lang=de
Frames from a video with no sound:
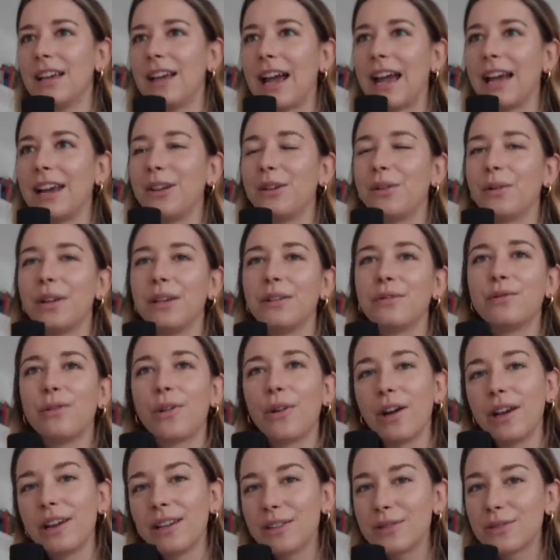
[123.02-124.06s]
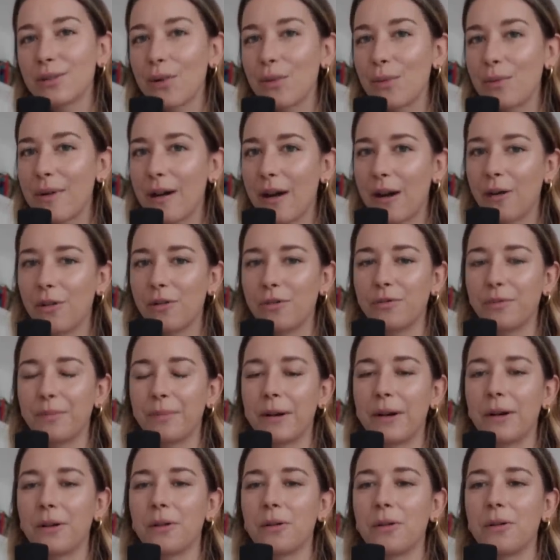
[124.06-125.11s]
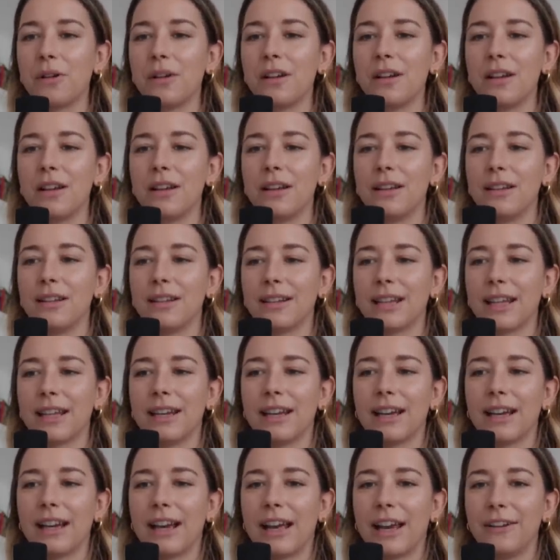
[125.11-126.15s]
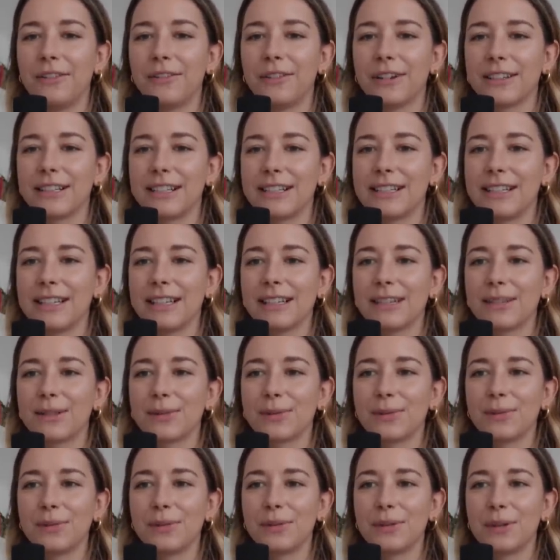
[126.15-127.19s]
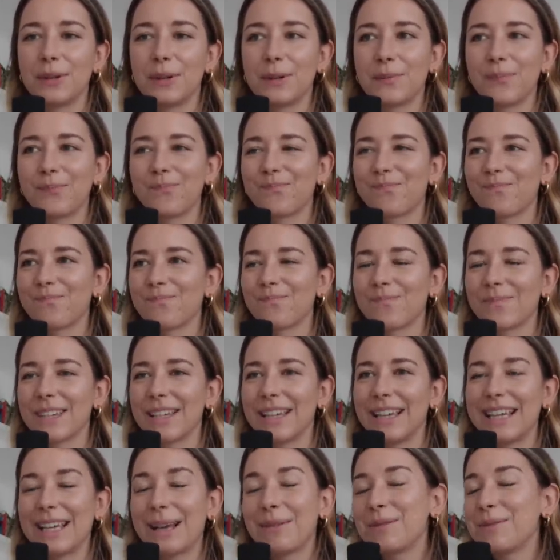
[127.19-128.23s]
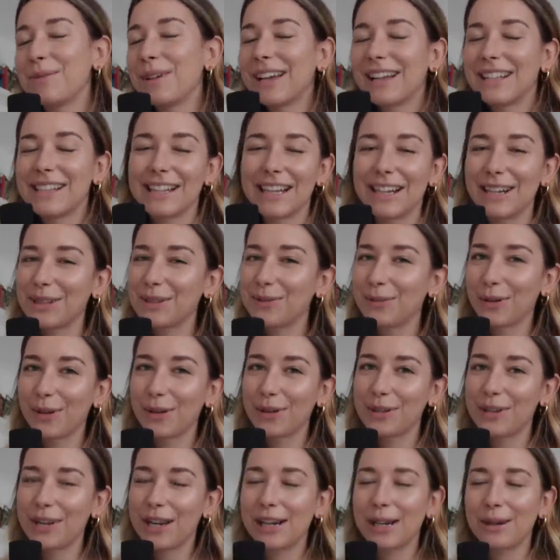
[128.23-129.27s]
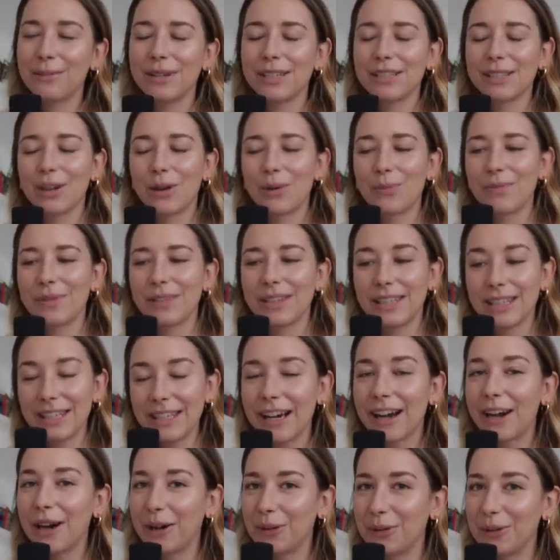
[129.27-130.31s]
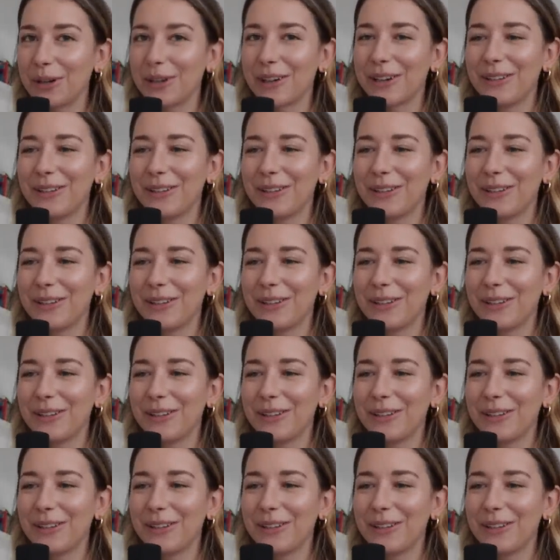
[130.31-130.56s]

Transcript: eine neue Freundesgruppe aufbaue. Generell einfach, dass ich so. Ich habe es mir ganz anders vorgestellt, aber ich glaube, ihr auch,